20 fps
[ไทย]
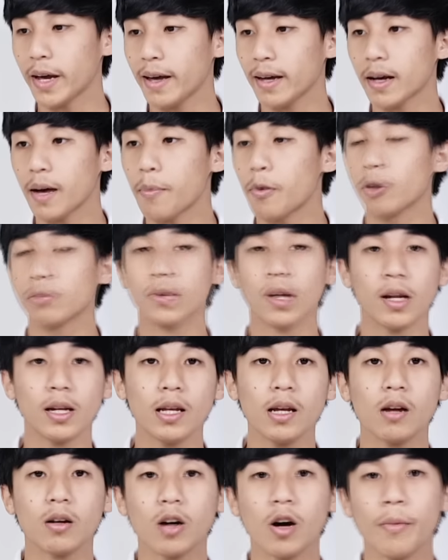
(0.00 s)
เคครับผมตอน
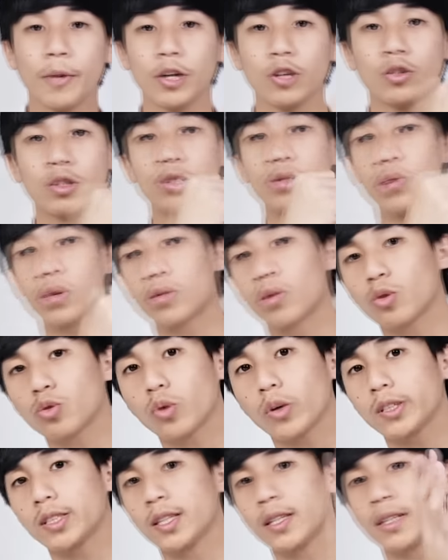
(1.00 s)
นี้เราก็มาอยู่ในส่วนของ
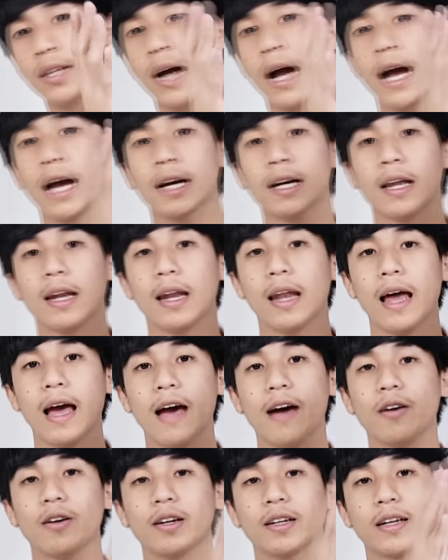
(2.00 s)
ตัวสินค้ากัน
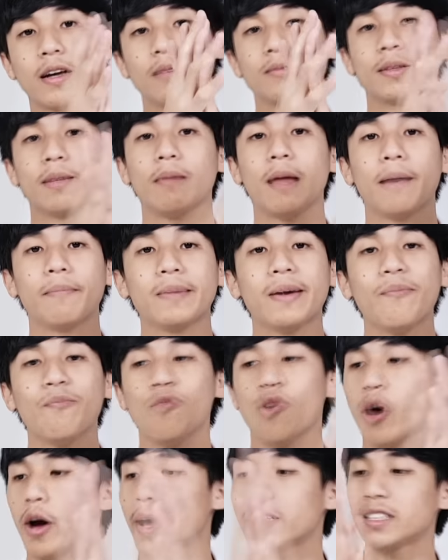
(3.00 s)
แล้วนะครับสำหรับ
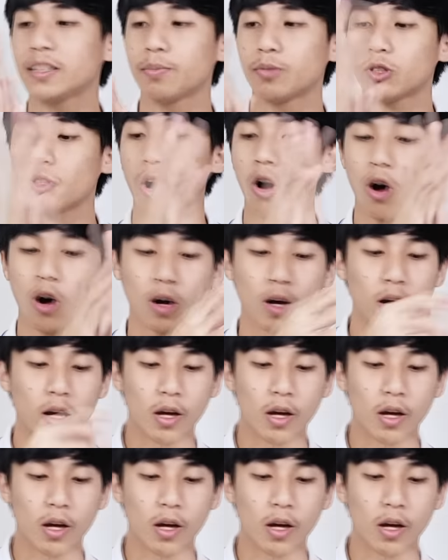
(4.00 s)
Nubwo เอ็กซ์ สิบสอง